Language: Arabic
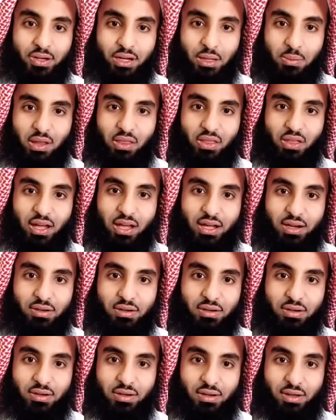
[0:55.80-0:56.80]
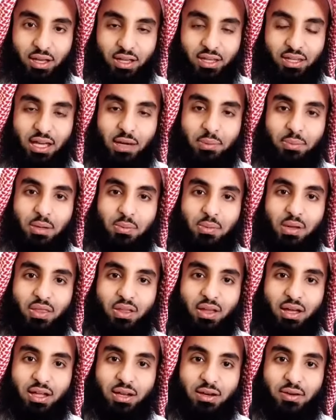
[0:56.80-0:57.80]
رمضان أيام
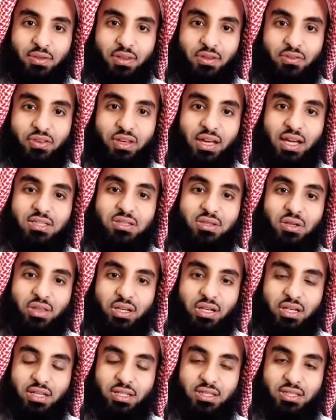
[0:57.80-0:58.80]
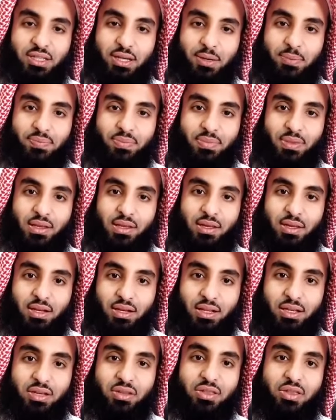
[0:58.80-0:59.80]
رمضان في عشر ذي الحجة
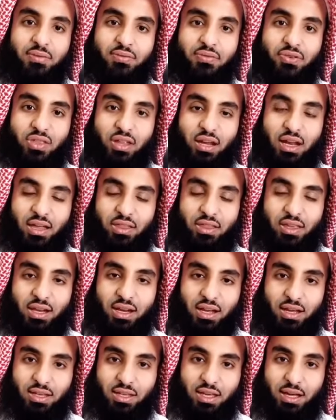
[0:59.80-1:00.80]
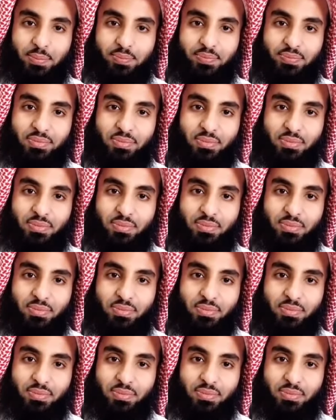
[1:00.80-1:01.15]
لعظم فضل هذه الأيام